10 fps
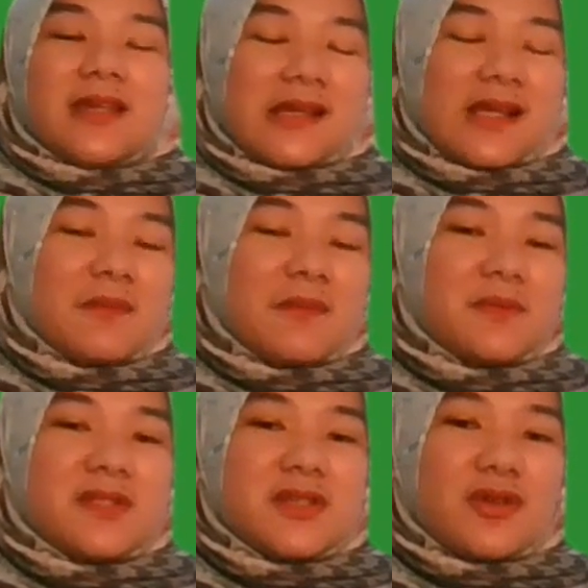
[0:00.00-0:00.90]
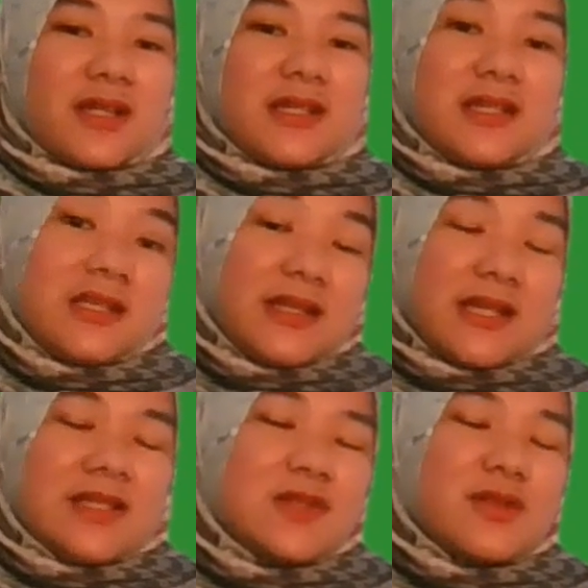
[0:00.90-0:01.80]
Dan kalimat Pisiokrat ini
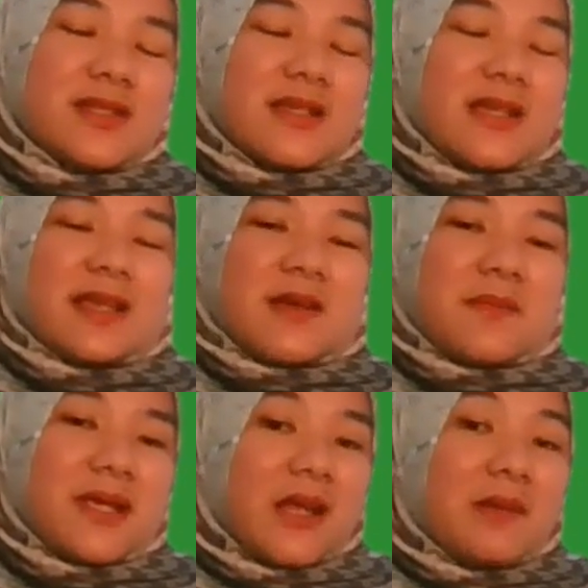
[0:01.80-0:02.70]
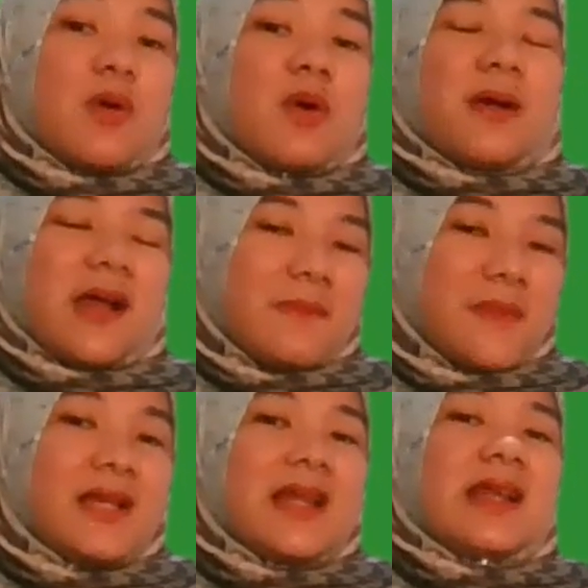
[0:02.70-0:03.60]
tadi sudah saya sampaikan bahwa
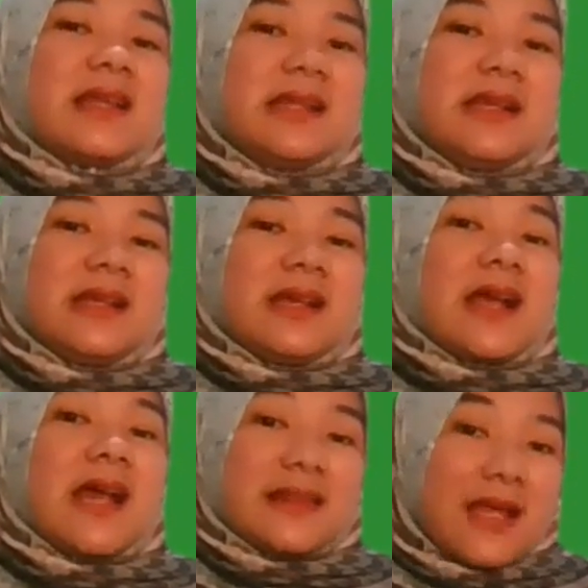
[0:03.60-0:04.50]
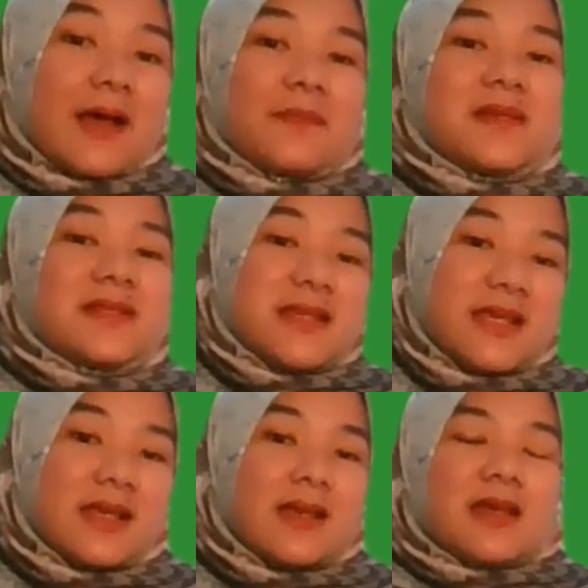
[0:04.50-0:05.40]
mengambil dari kata
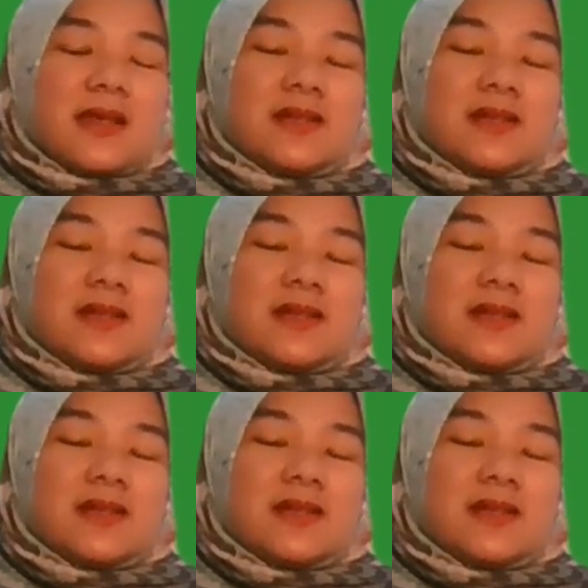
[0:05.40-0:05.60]
fisik